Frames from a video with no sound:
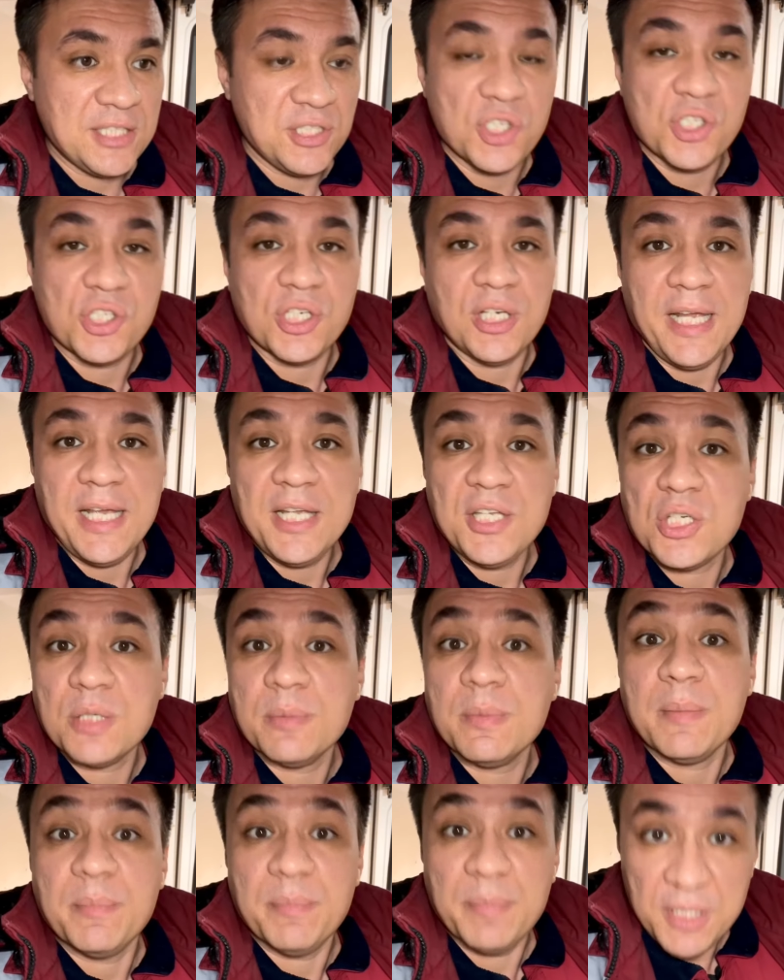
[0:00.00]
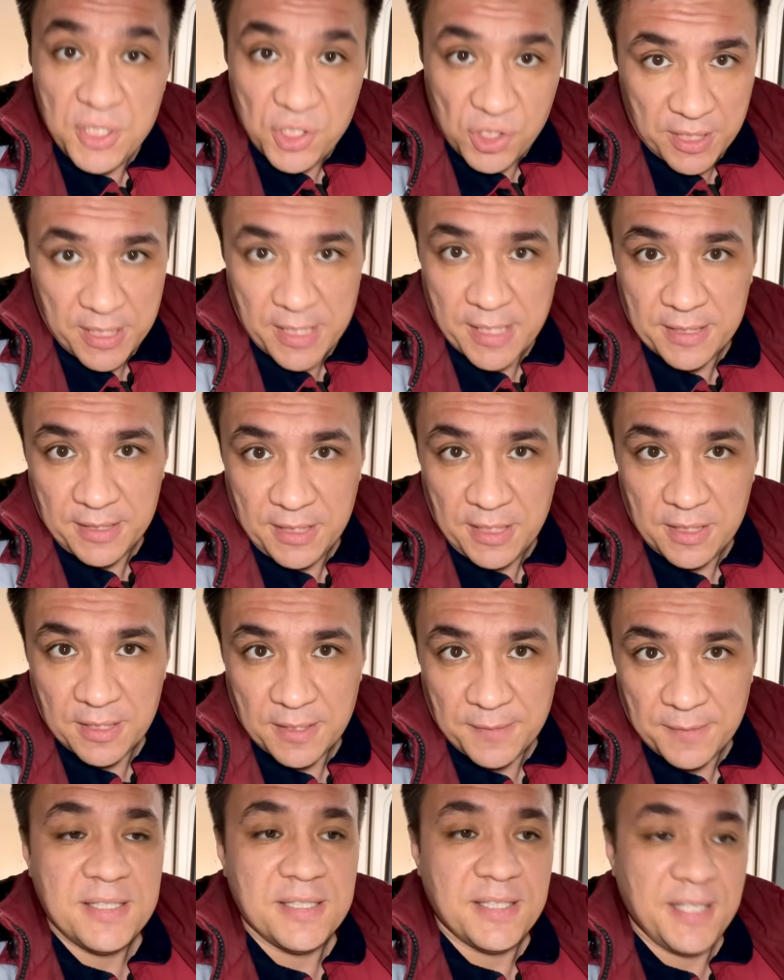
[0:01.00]
тяжелее, чем обычная ангина.
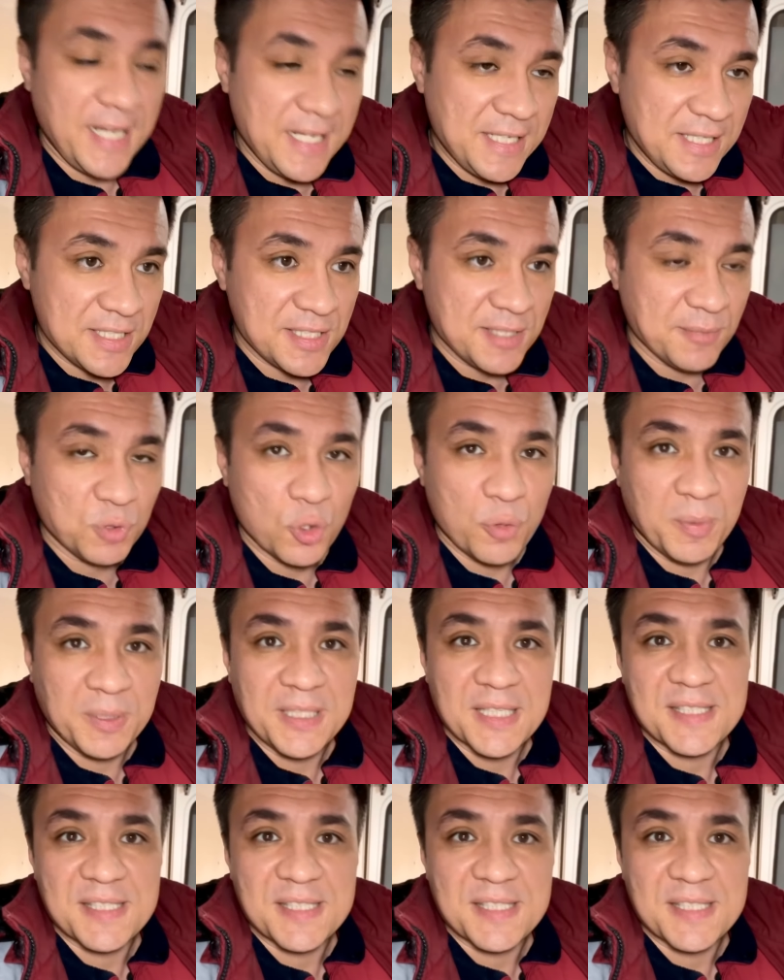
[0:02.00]
Третий симптом – это